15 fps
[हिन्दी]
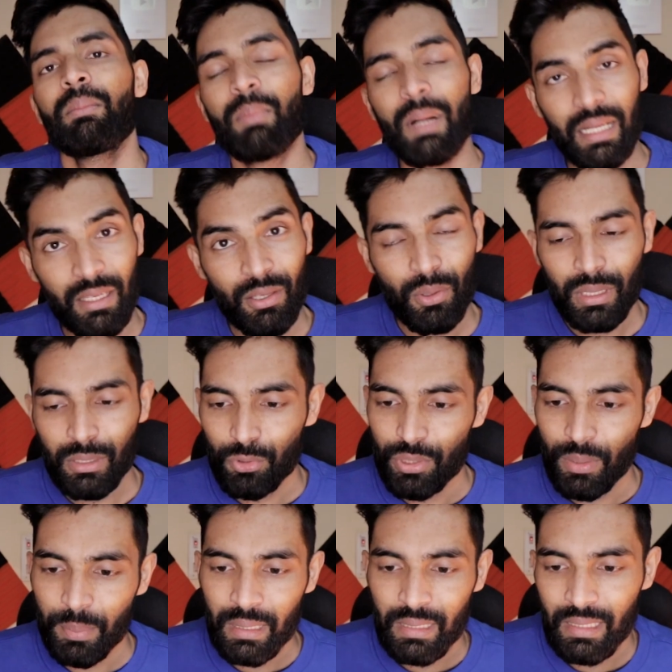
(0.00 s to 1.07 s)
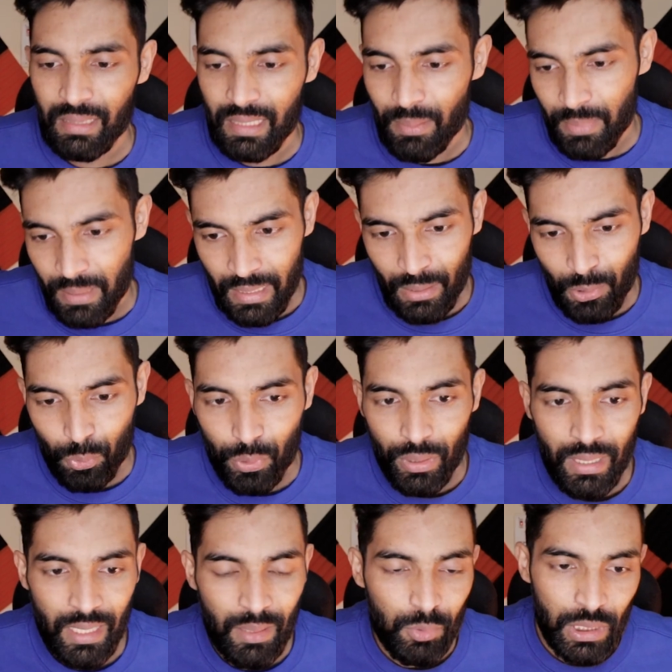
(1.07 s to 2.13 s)
बाकी के तो सबके देखते हैं मेरा क्यों
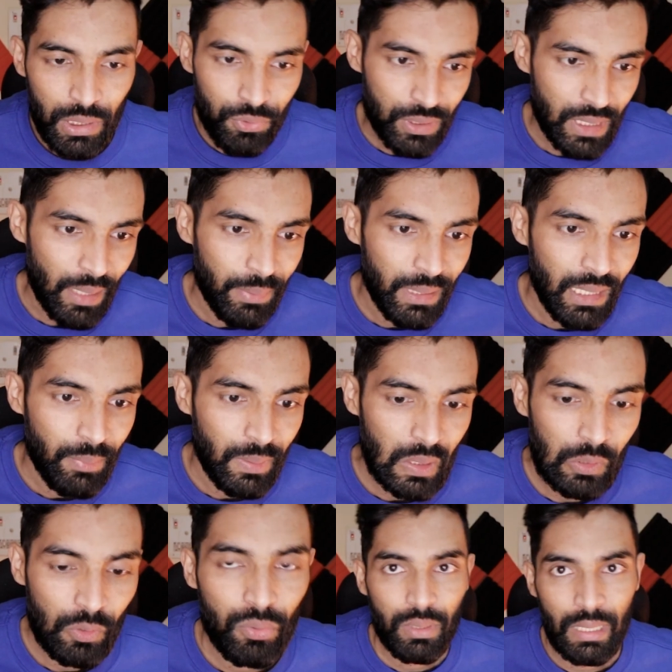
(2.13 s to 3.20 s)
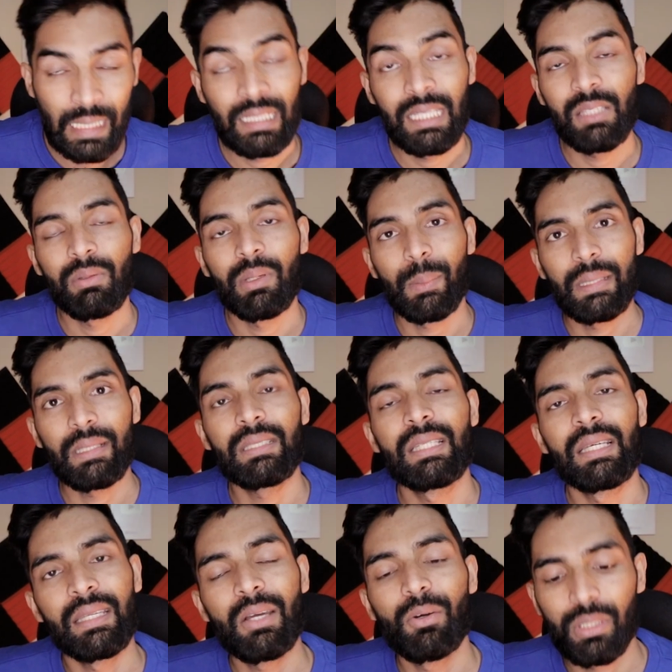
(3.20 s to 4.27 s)
नहीं आ रहा मुझे उसका भी नहीं पता तो एटलीस्ट मेरे पास एक
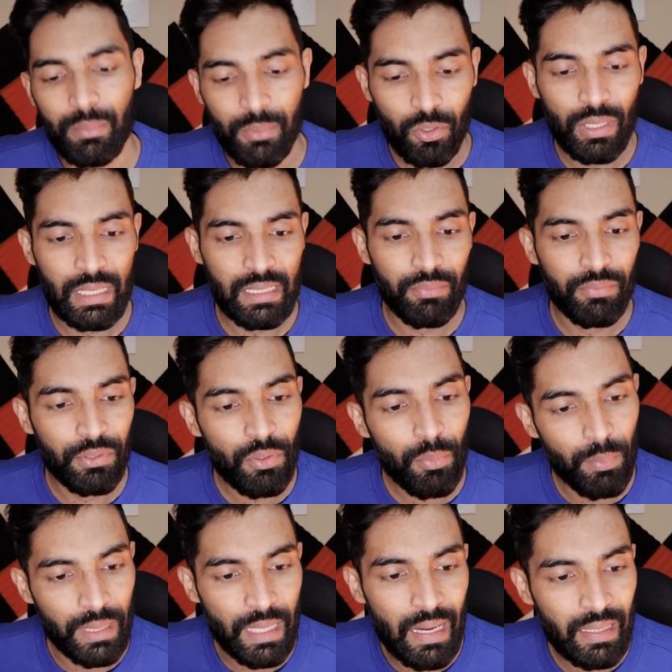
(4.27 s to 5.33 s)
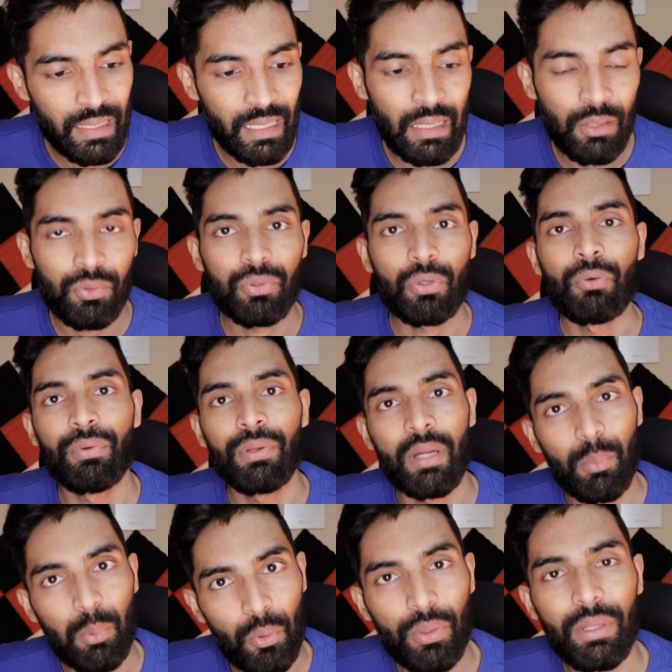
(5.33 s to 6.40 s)
जरिया होता है मेरे को ऐसे वीडियो बना के उसको फिर
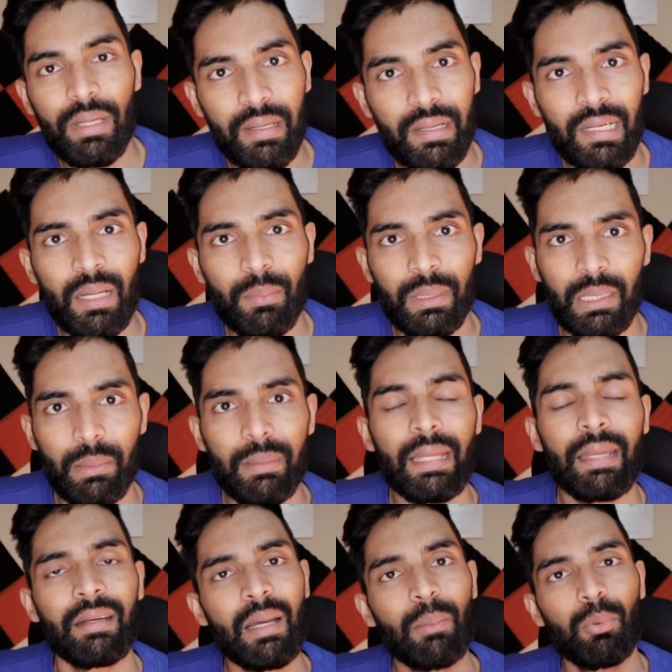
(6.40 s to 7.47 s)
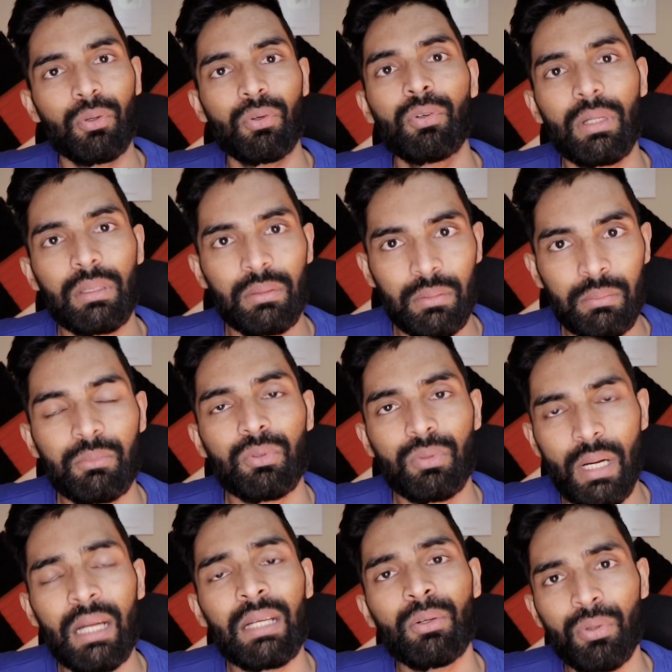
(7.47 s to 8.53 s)
अपलोड नहीं करना पड़ता मैं डायरेक्ट आप लोग को
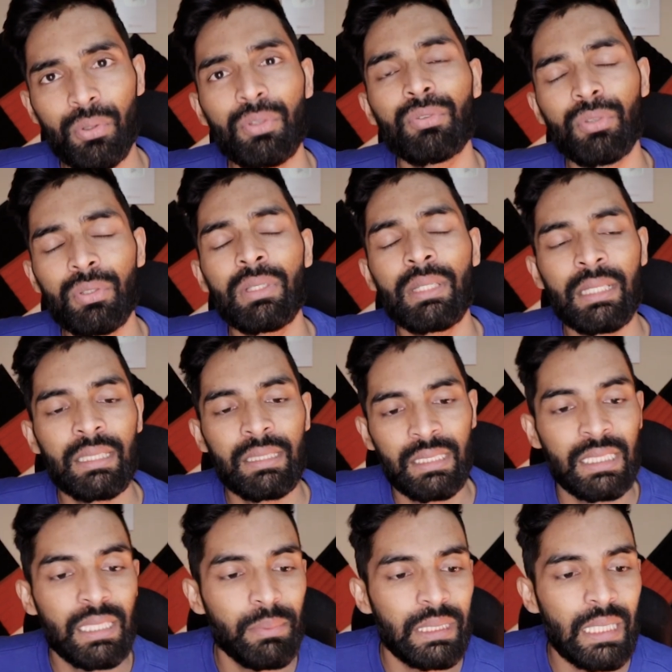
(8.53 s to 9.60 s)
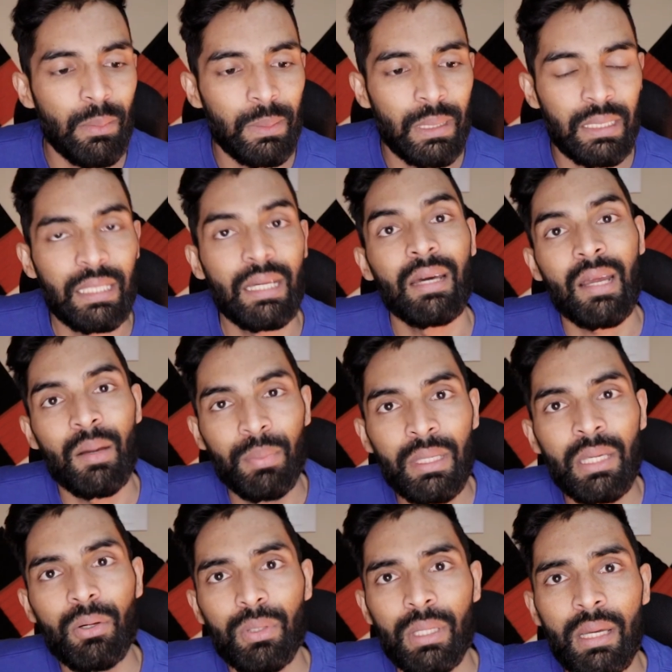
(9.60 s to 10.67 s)
हर थोड़ी थोड़ी देर की चीज़ें बता बता कि यार हाँ, अभी
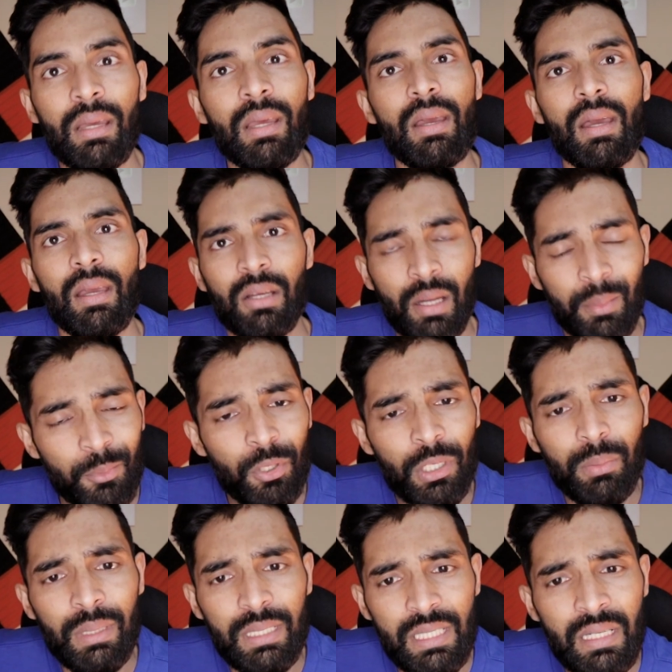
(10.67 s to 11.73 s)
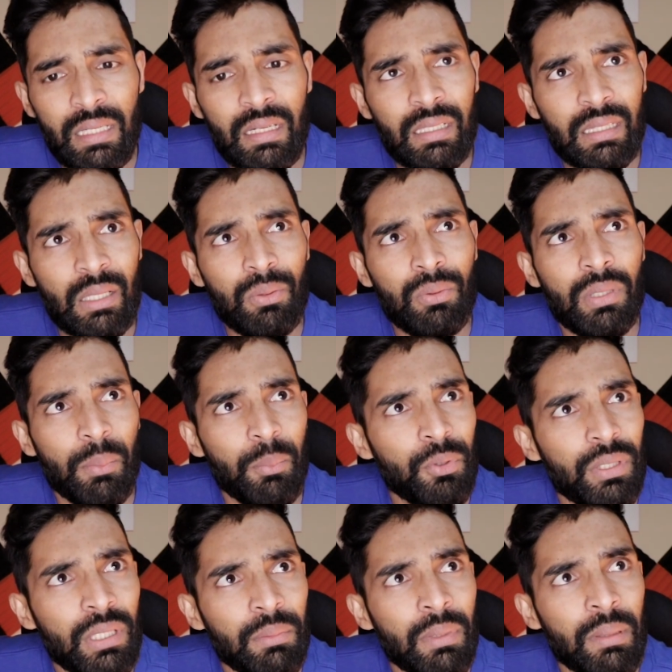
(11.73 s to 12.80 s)
ये हो रहा है कम्युनिटी में शेयर करता हूँ
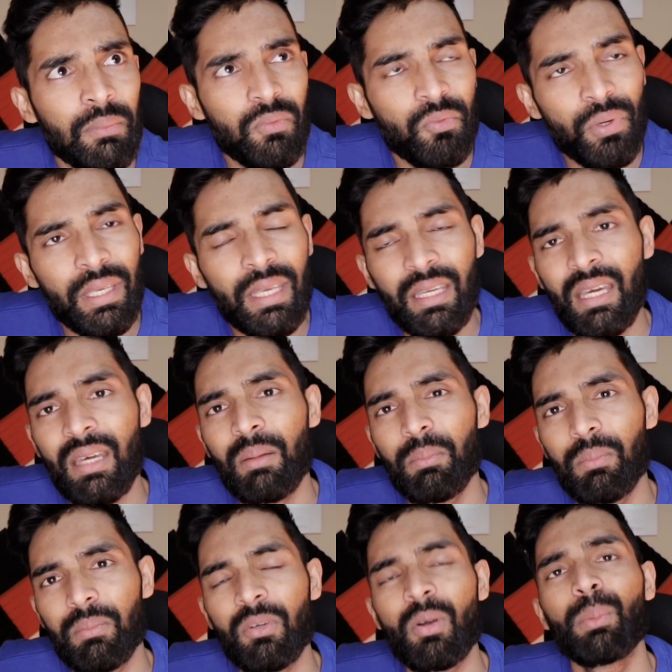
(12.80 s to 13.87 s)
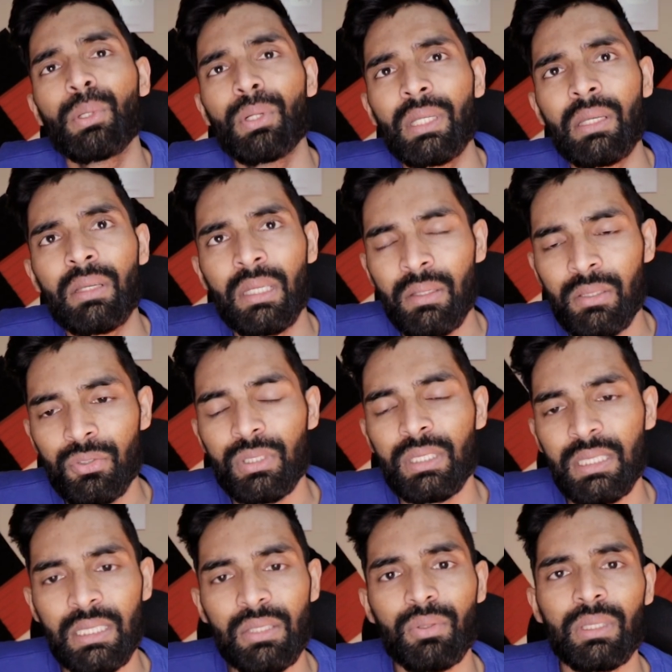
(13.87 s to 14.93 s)
कम्युनिटी में वही है कि यार कम्युनिटी की जो
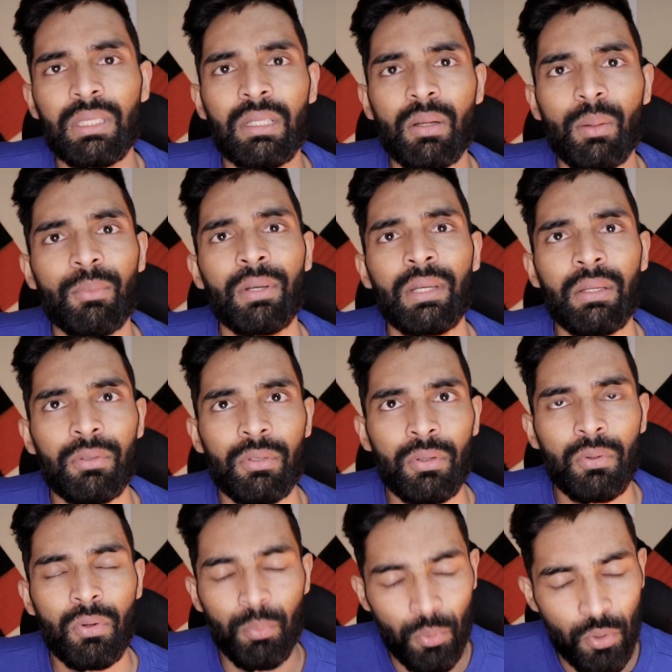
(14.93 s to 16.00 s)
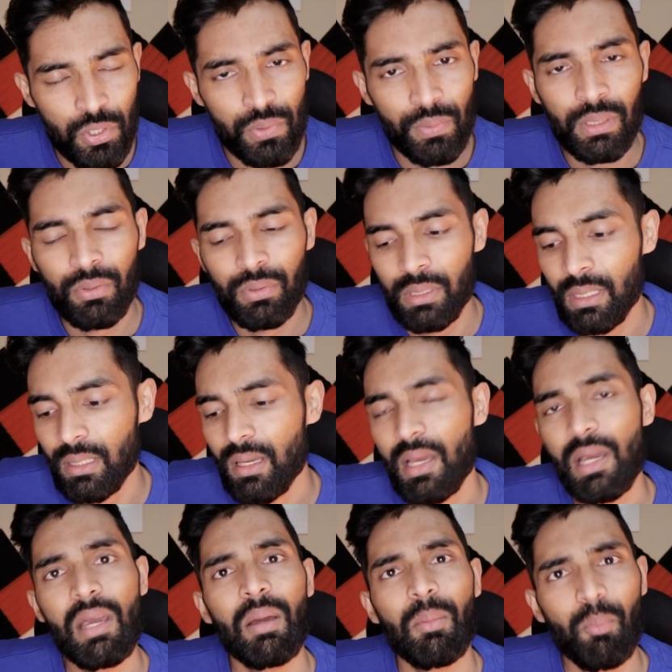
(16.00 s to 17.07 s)
चीज़ें होती है कम्युनिटी जो पोस्ट वगैरह होती है
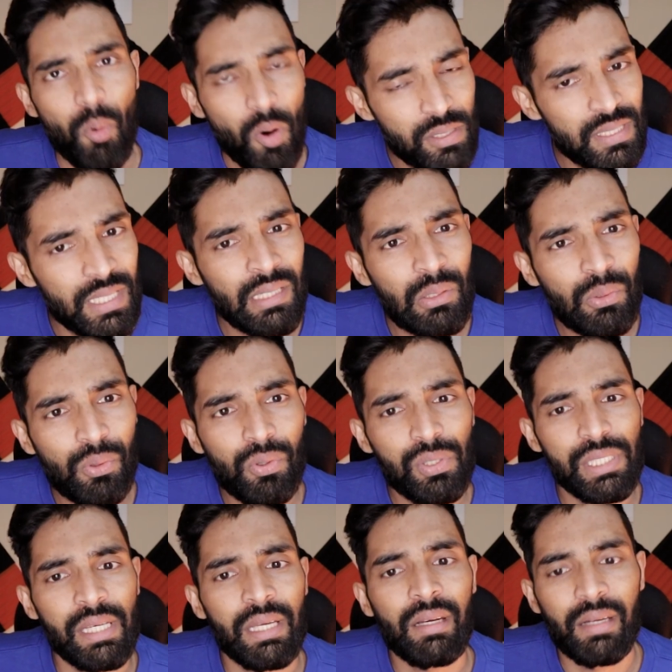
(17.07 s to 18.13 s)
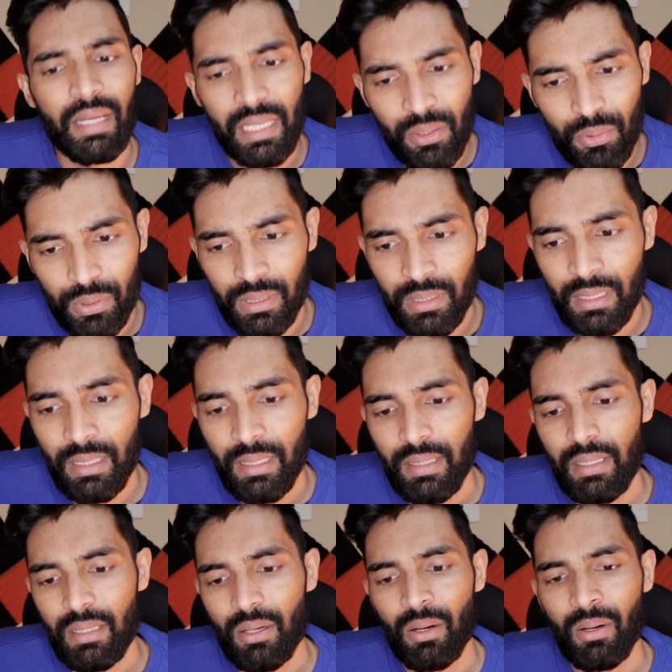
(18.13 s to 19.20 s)
बहुत सारे लोगों को शेयर नहीं होती है
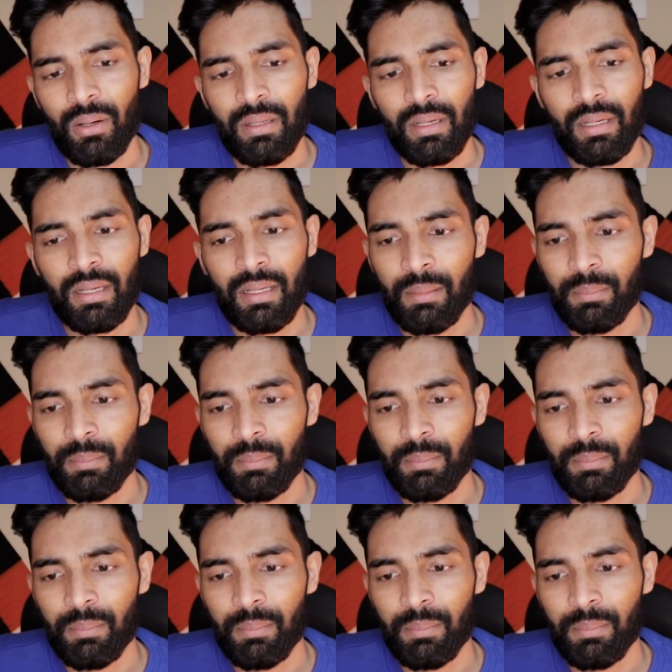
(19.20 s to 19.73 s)
और